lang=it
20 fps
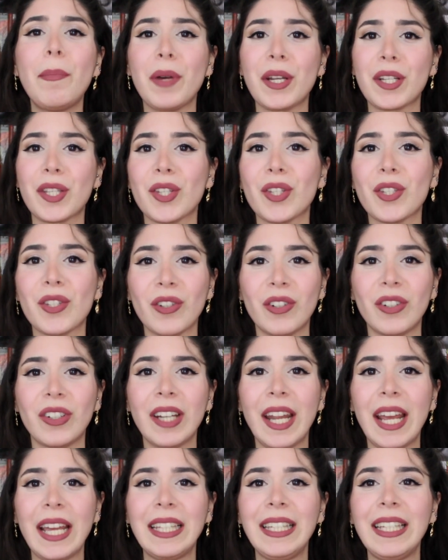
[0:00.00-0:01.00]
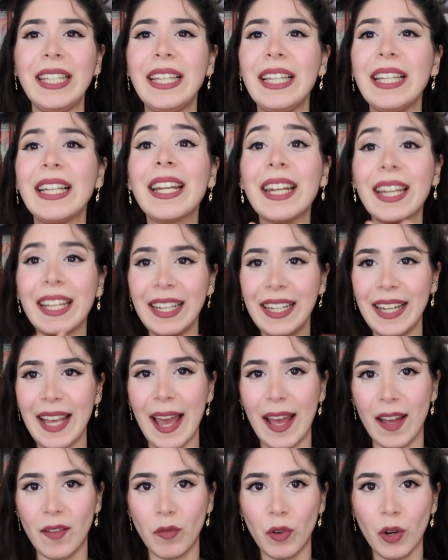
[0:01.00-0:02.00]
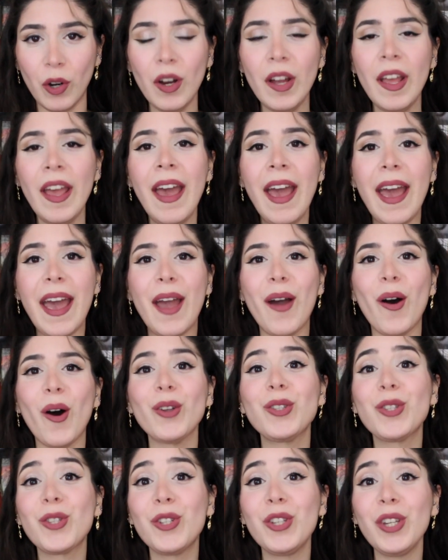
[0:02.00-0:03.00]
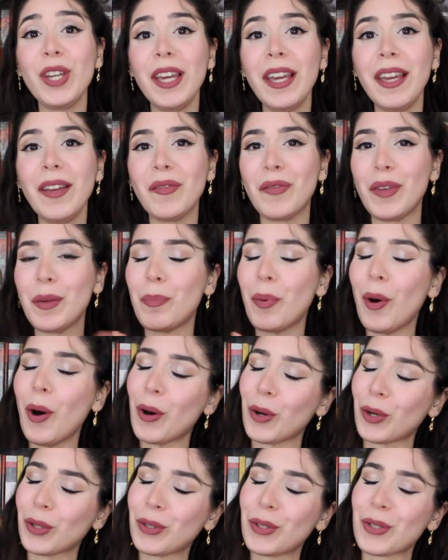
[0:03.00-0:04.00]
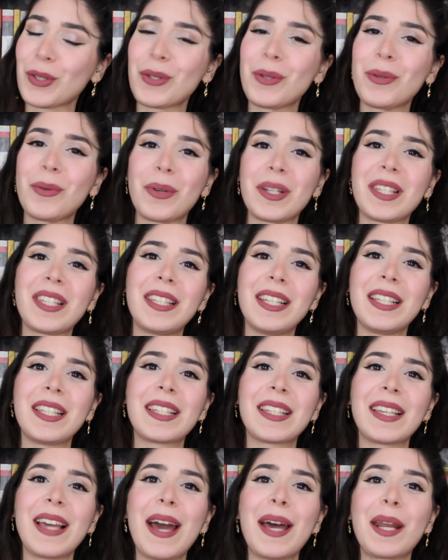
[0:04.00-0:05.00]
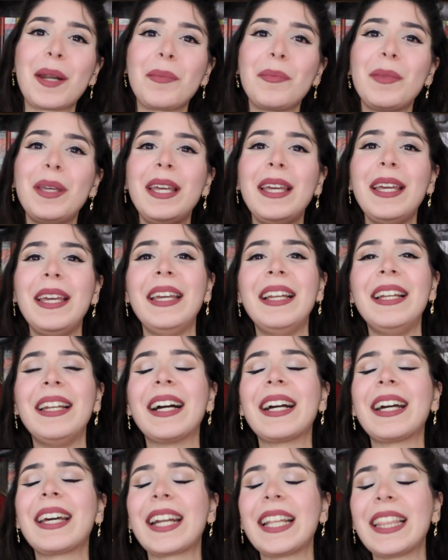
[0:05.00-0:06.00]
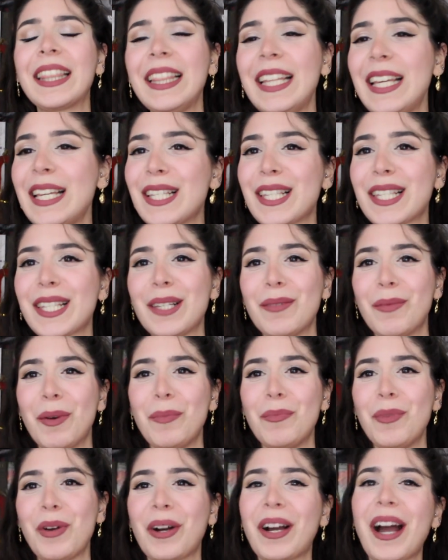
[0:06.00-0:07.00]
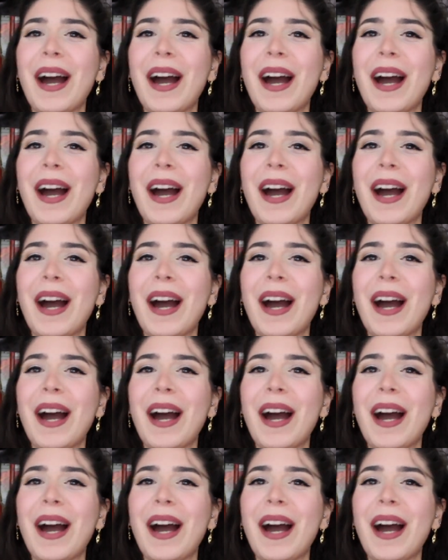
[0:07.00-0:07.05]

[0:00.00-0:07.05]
persone di rilievo e oggi vi porto su questi schermi il grandissimo, il mio